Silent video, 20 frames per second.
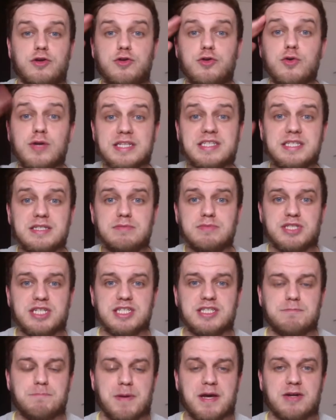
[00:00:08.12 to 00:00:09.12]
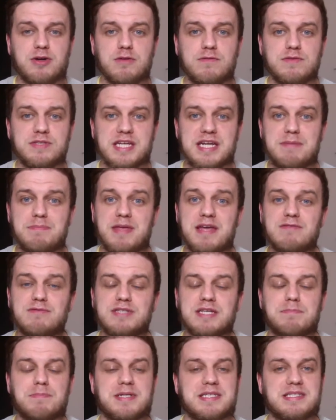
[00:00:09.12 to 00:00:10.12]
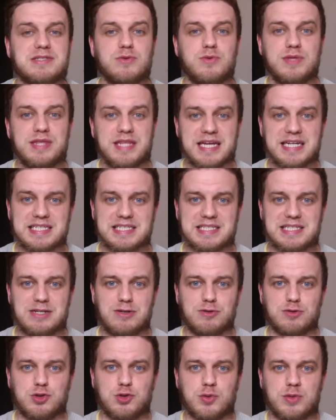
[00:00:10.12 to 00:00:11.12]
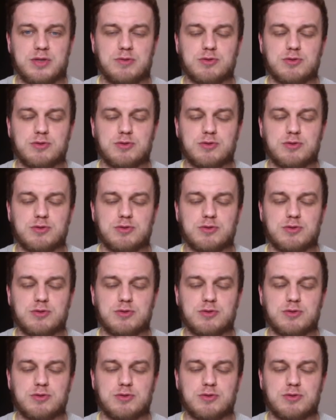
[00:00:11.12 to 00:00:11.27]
Yo la team, j'espère que vous allez bien, que vous avez passé une excellente journée.